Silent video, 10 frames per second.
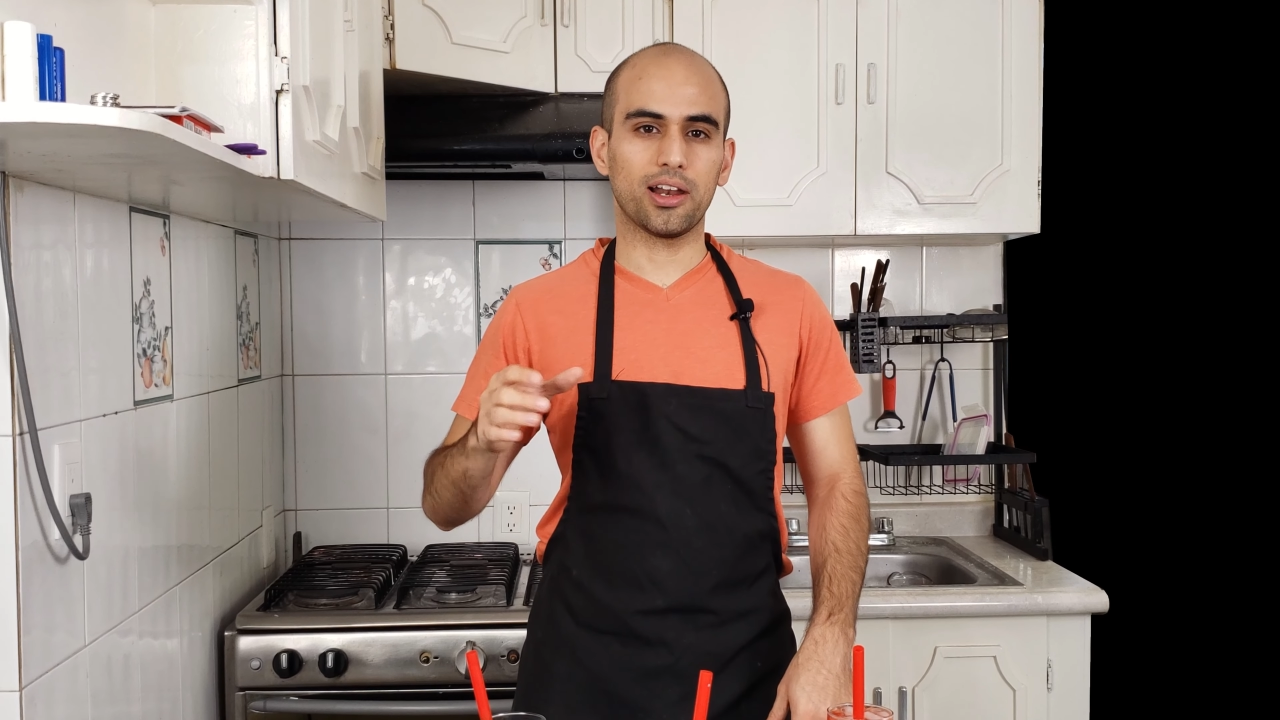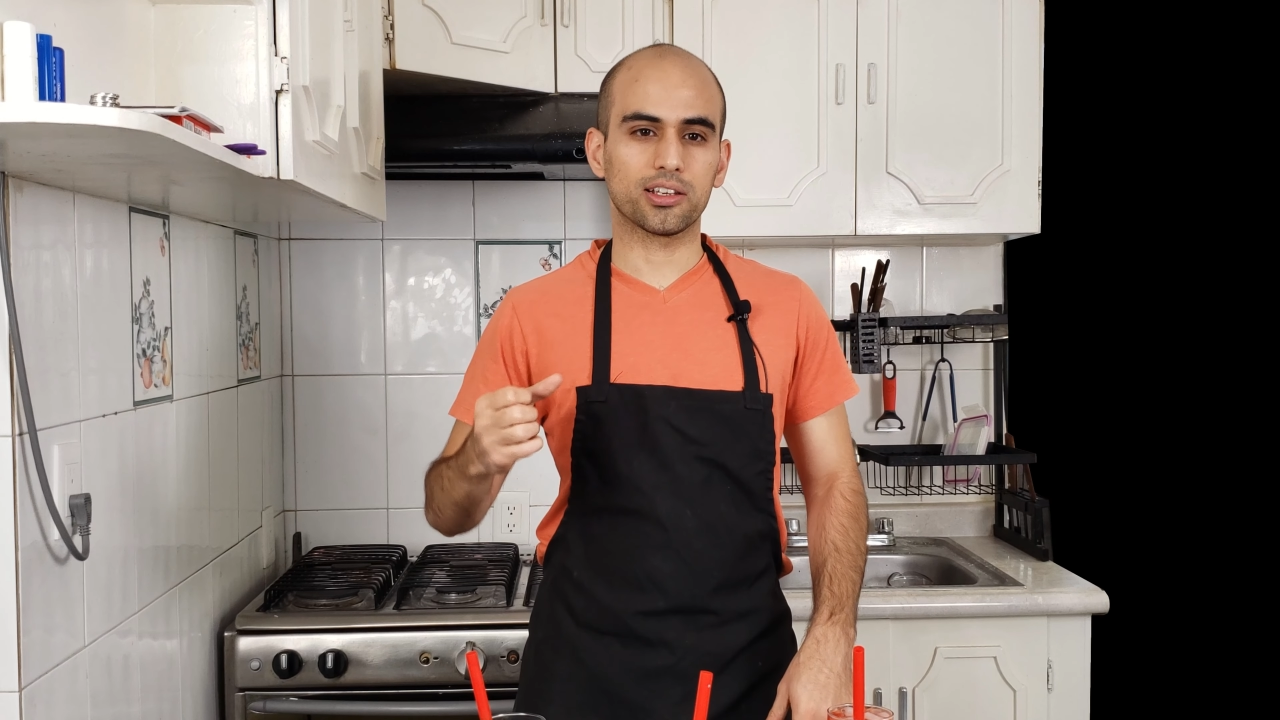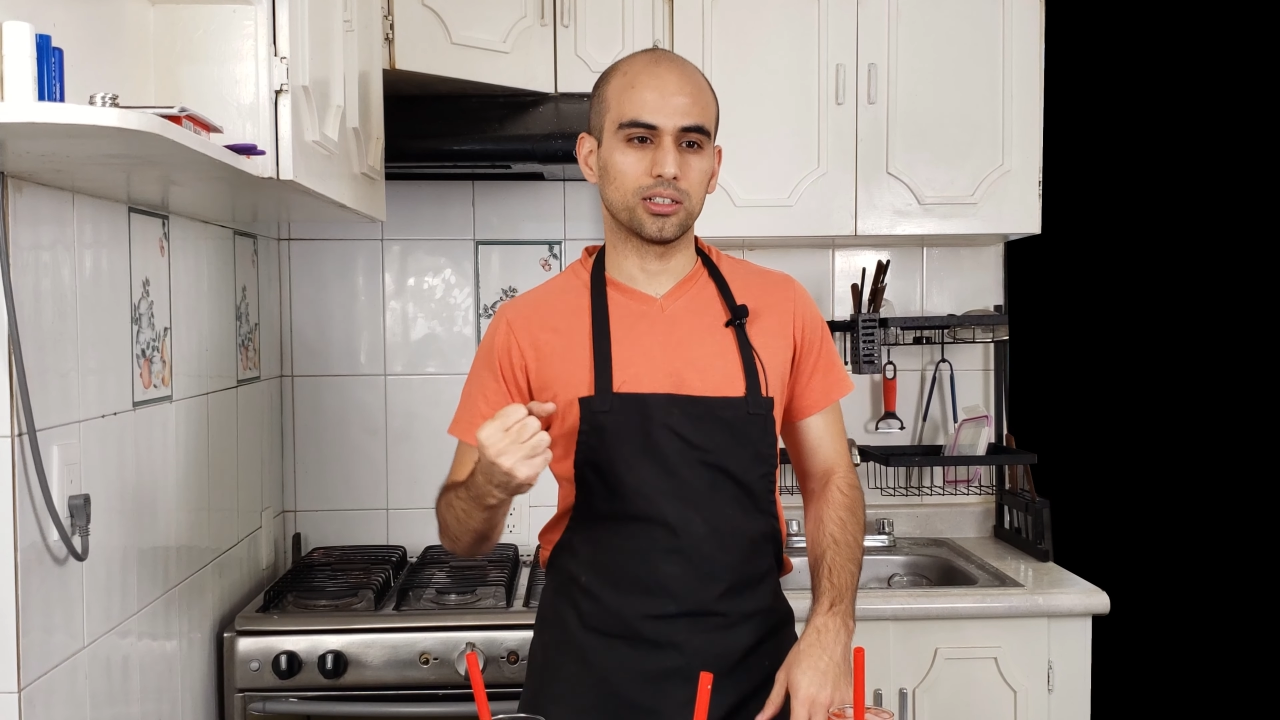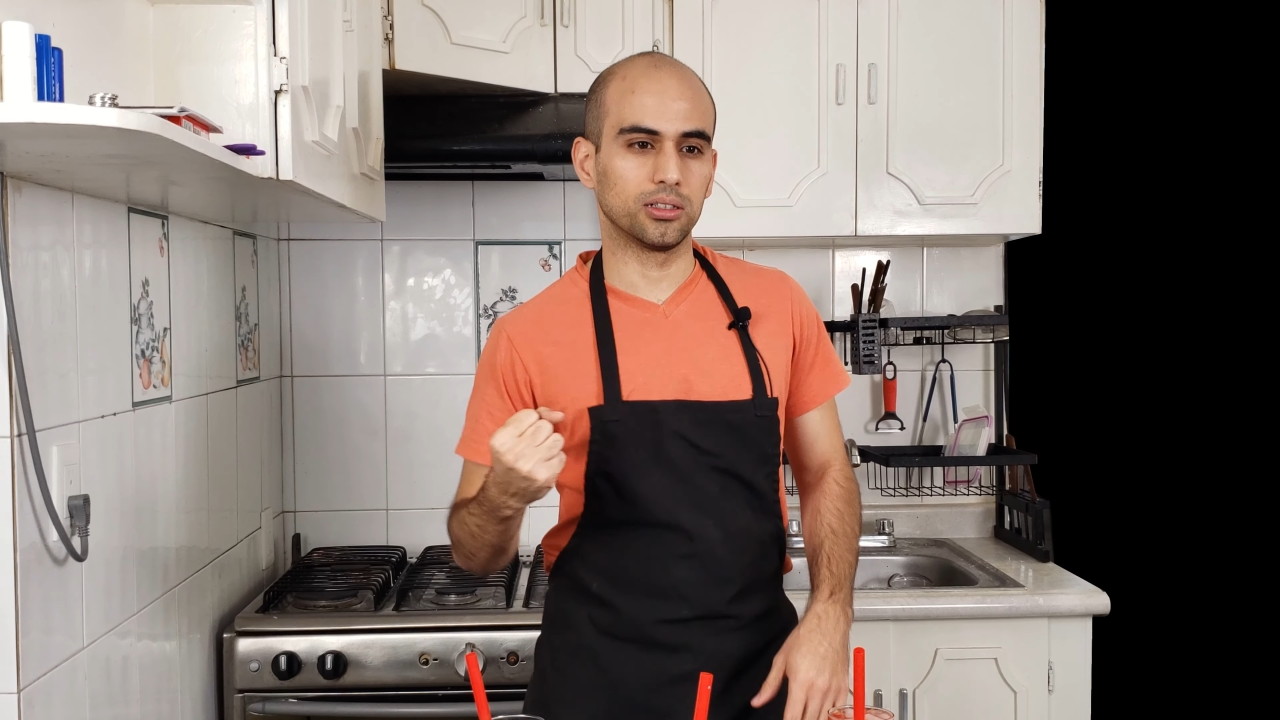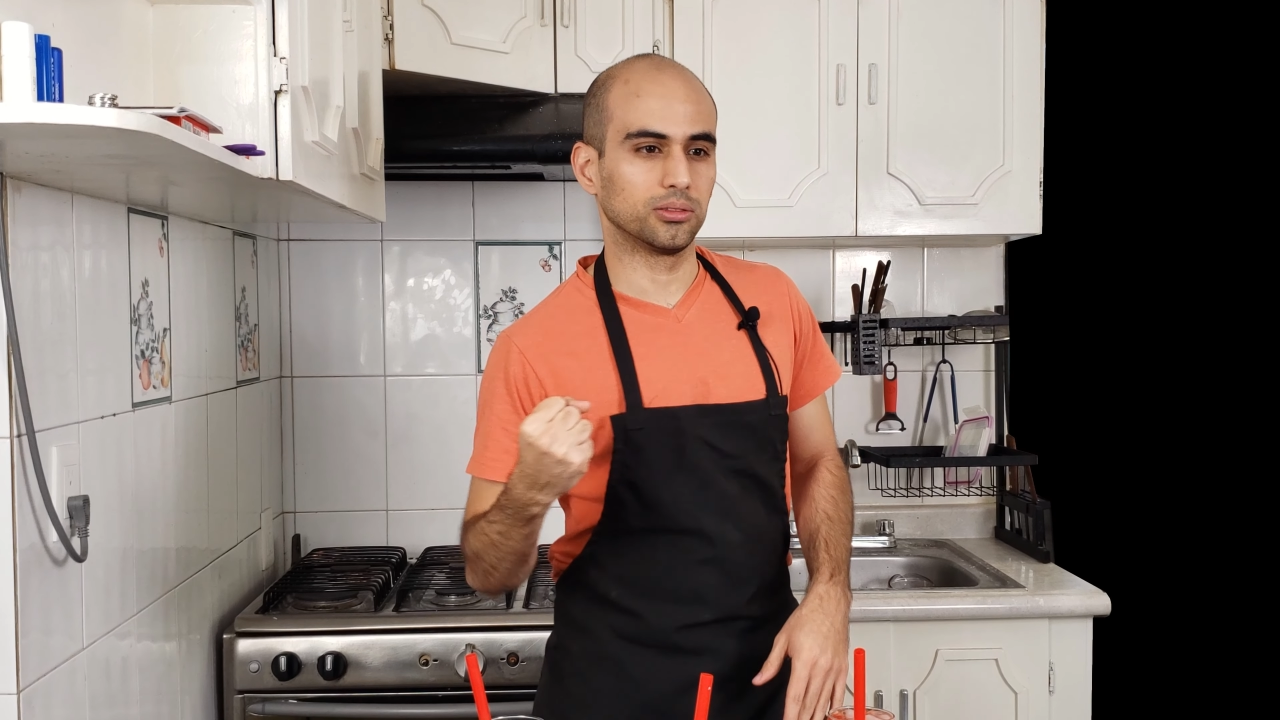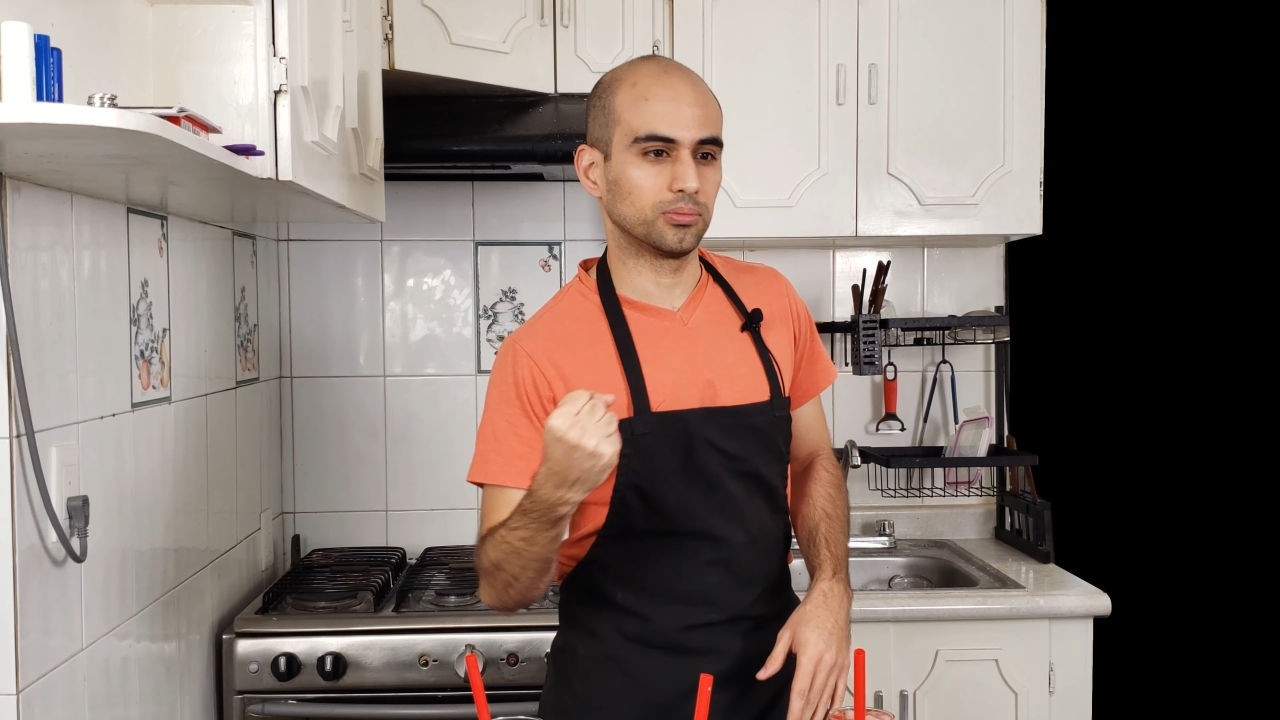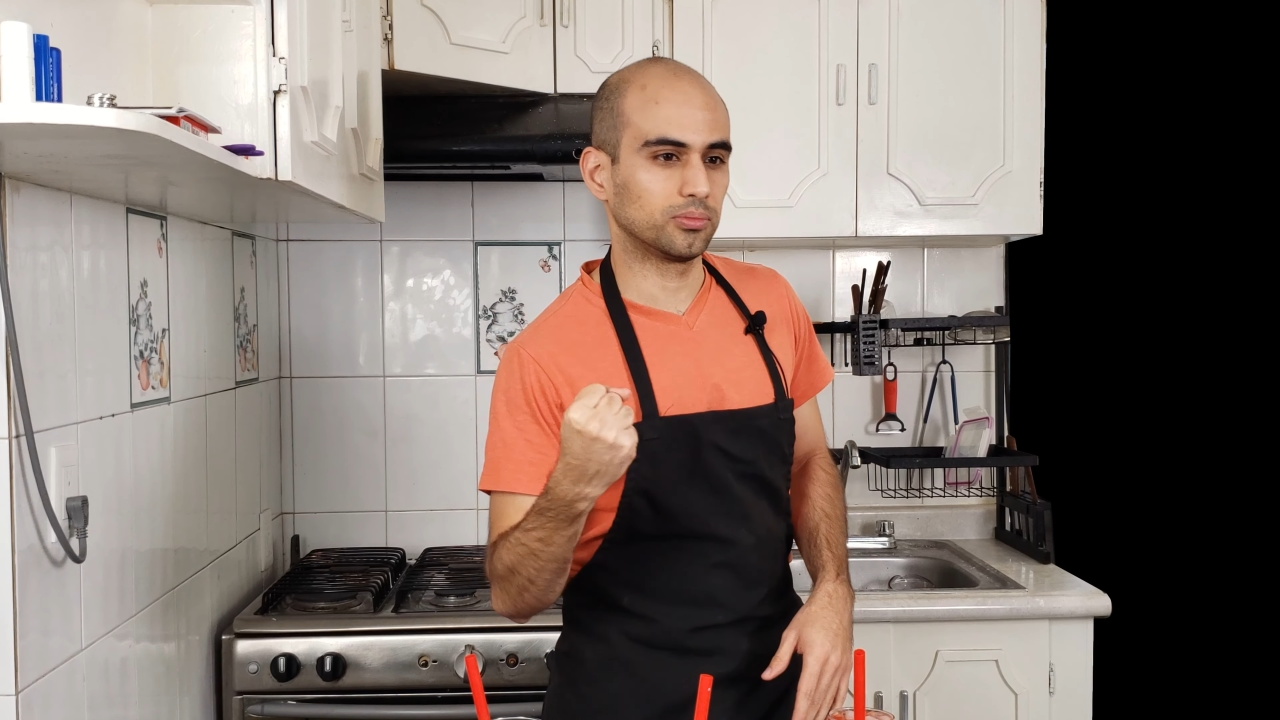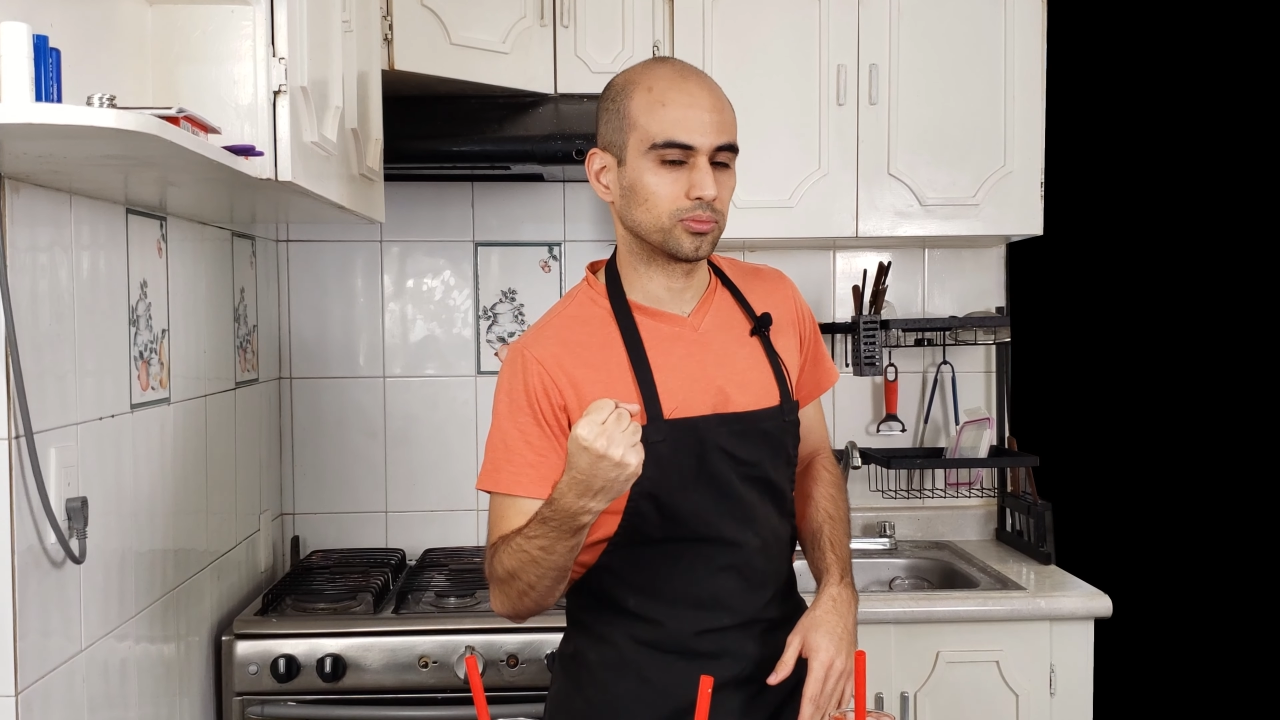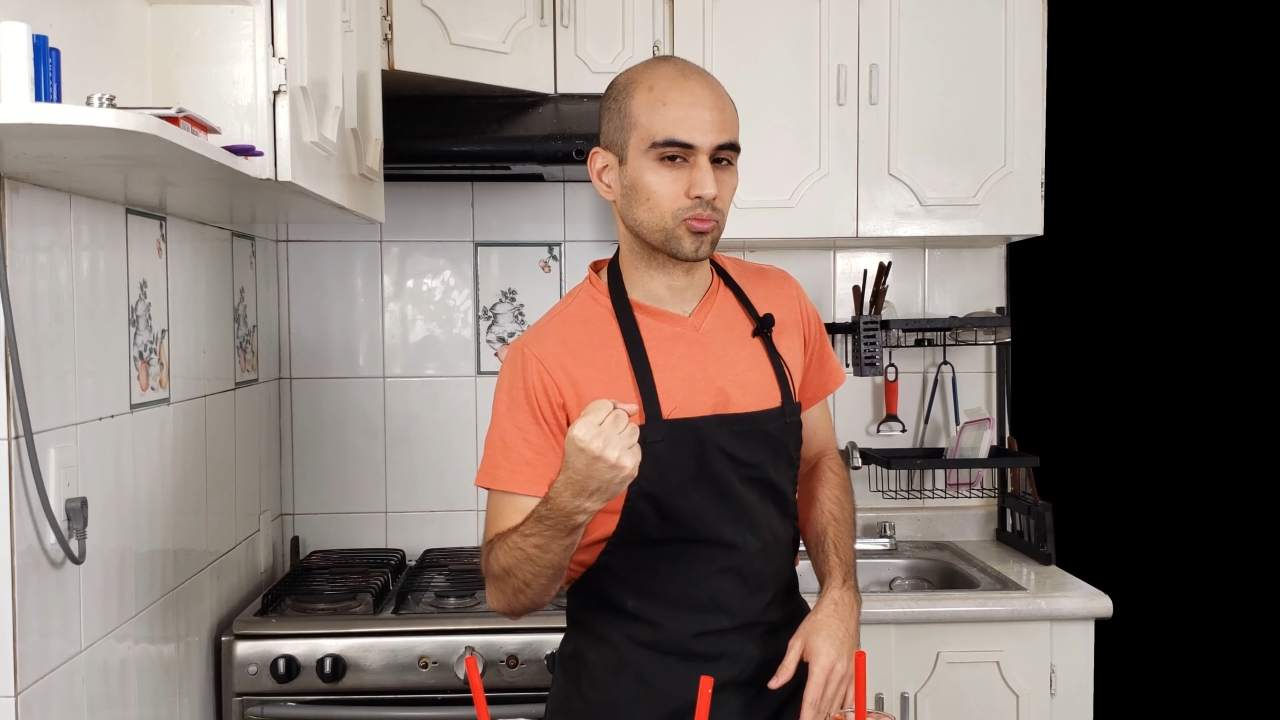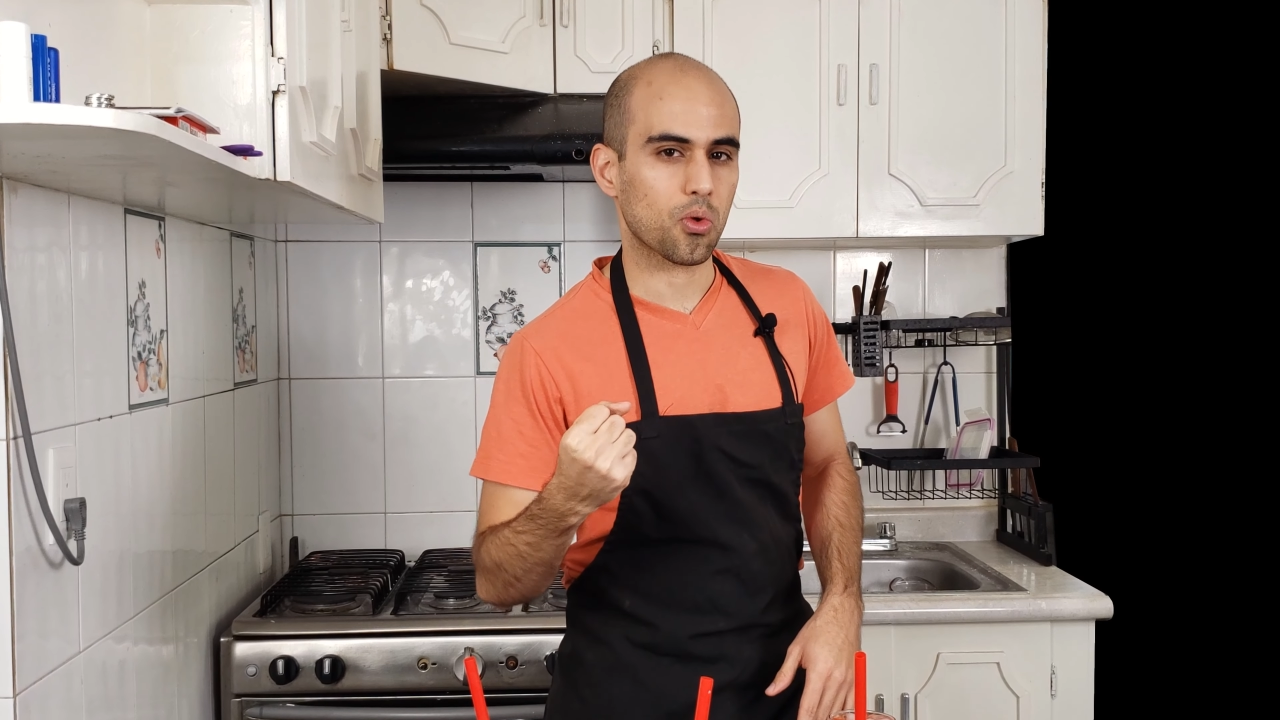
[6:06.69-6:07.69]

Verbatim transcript: hacen el,